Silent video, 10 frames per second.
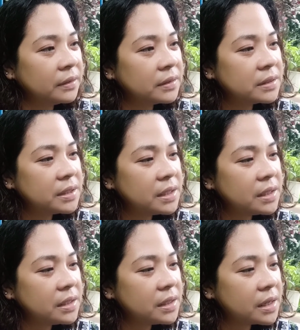
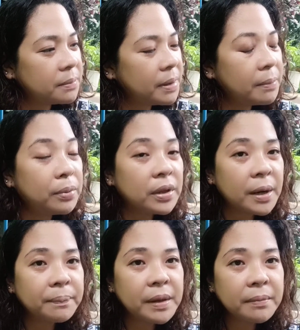Kasi naka-bubble
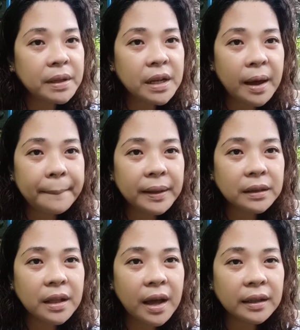wrap naman dapat
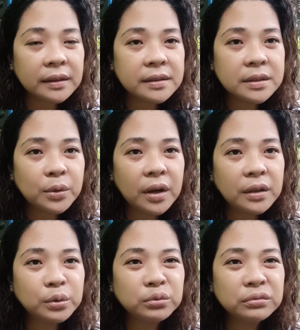lahat. So, ayun.